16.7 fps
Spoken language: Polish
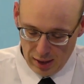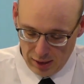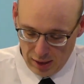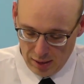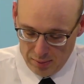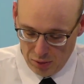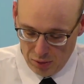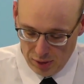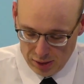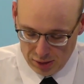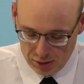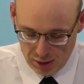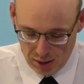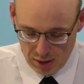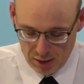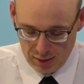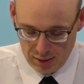Nie były
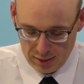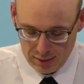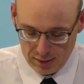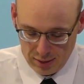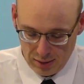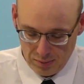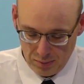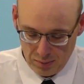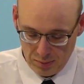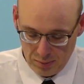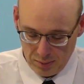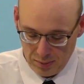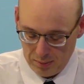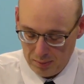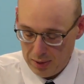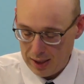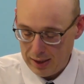jeszcze
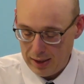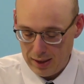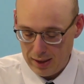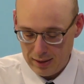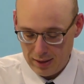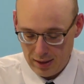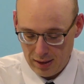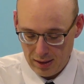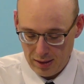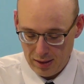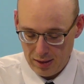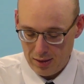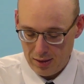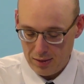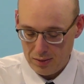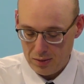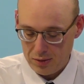badane,
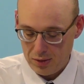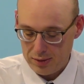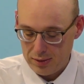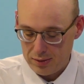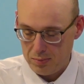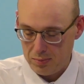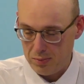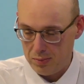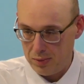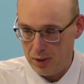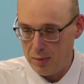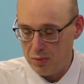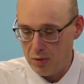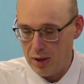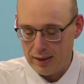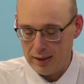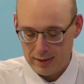e, nie
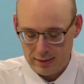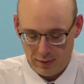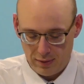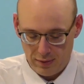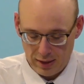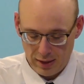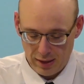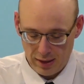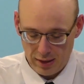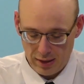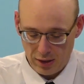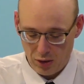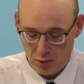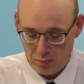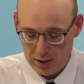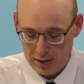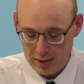była testowana na
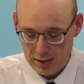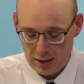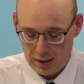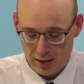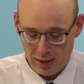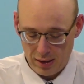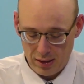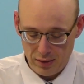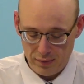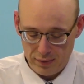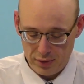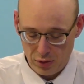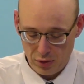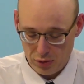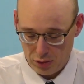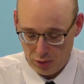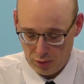kobietach w
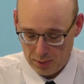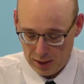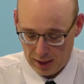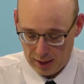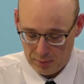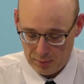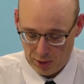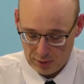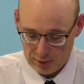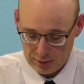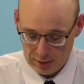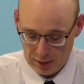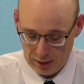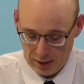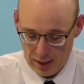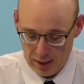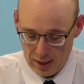ciąży lub karmiących